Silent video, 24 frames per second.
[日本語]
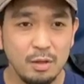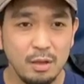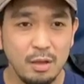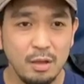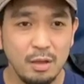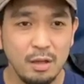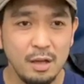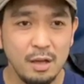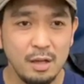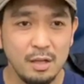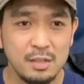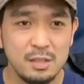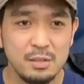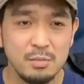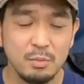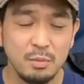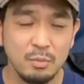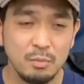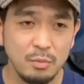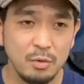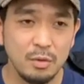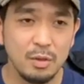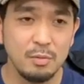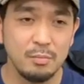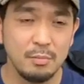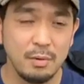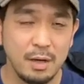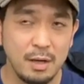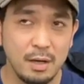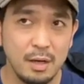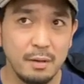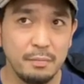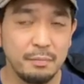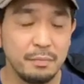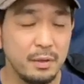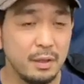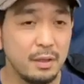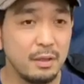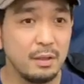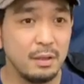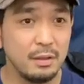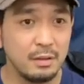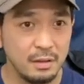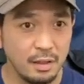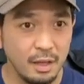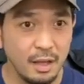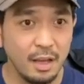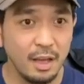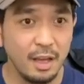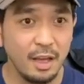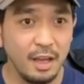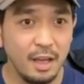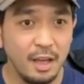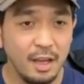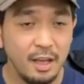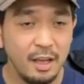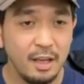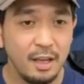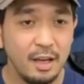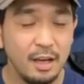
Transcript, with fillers: ンゲハッシュももう今上がってきてて、